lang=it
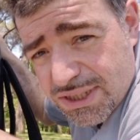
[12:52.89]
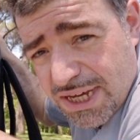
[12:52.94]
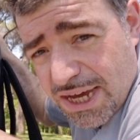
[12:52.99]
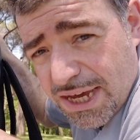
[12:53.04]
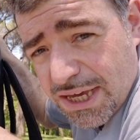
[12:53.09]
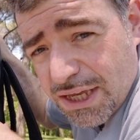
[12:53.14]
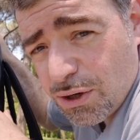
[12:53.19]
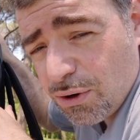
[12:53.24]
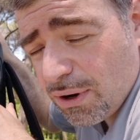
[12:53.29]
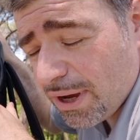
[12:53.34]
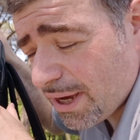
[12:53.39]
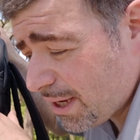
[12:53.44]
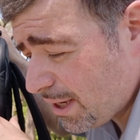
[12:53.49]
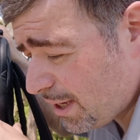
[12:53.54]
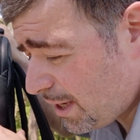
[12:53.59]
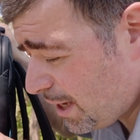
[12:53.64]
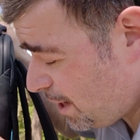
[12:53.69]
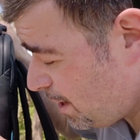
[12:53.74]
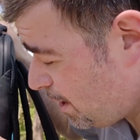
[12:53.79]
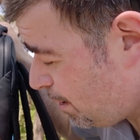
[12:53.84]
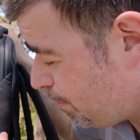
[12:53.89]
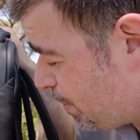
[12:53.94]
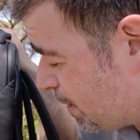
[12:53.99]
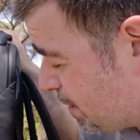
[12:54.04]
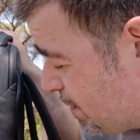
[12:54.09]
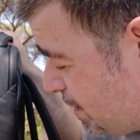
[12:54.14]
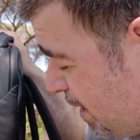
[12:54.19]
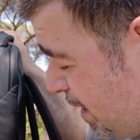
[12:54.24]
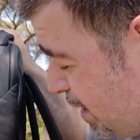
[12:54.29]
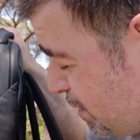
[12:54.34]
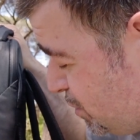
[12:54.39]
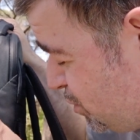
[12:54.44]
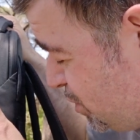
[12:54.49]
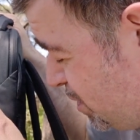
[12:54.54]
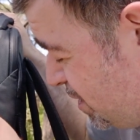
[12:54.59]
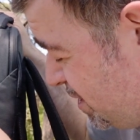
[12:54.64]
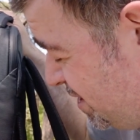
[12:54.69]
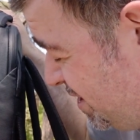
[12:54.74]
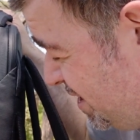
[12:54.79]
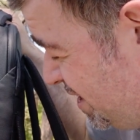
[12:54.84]
zaino è che a parte i
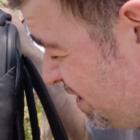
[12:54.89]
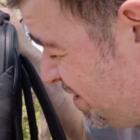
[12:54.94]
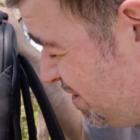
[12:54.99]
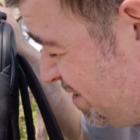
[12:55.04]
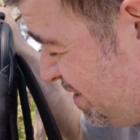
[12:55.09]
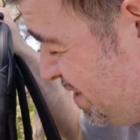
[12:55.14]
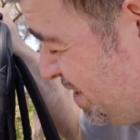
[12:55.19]
gancetti